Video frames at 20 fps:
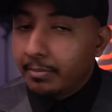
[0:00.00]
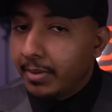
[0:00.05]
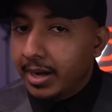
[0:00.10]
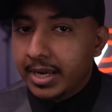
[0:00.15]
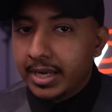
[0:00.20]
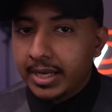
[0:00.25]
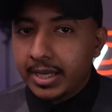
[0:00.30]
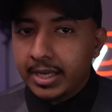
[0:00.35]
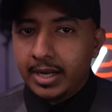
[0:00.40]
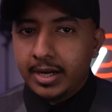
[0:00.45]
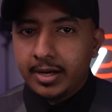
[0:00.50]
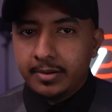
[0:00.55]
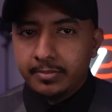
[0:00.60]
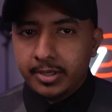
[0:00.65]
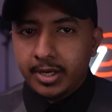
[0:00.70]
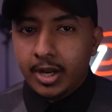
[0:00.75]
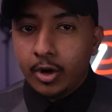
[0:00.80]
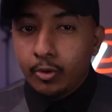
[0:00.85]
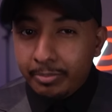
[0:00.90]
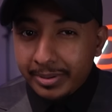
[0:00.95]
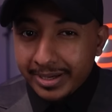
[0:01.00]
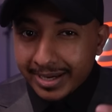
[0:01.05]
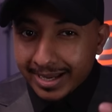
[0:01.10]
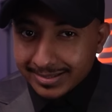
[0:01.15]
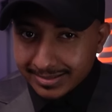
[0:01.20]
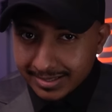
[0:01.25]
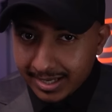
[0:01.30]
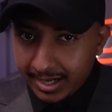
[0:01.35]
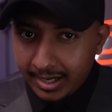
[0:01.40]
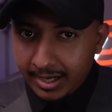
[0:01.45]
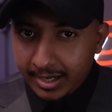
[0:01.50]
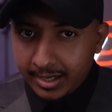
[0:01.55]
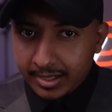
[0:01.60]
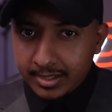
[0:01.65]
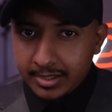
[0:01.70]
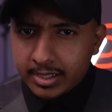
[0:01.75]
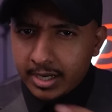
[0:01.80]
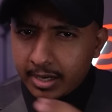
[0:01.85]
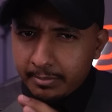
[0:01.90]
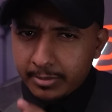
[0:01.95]
ما لقى العامل او بالاصح
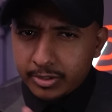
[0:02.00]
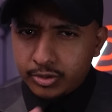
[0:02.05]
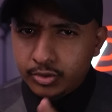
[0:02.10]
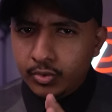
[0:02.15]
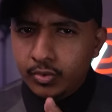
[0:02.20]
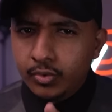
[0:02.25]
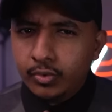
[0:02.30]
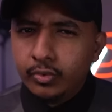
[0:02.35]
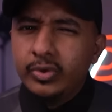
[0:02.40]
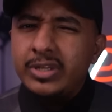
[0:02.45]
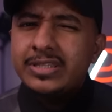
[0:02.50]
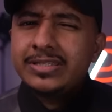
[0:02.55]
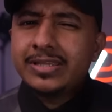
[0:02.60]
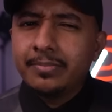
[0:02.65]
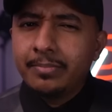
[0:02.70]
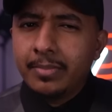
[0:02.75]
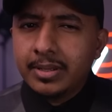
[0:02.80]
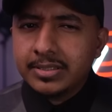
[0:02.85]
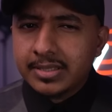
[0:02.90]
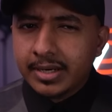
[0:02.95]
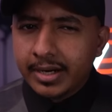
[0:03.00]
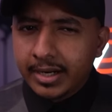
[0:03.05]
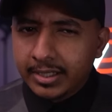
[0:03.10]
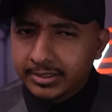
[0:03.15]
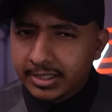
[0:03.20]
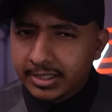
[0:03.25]
كان مشغول ونسي المزرعة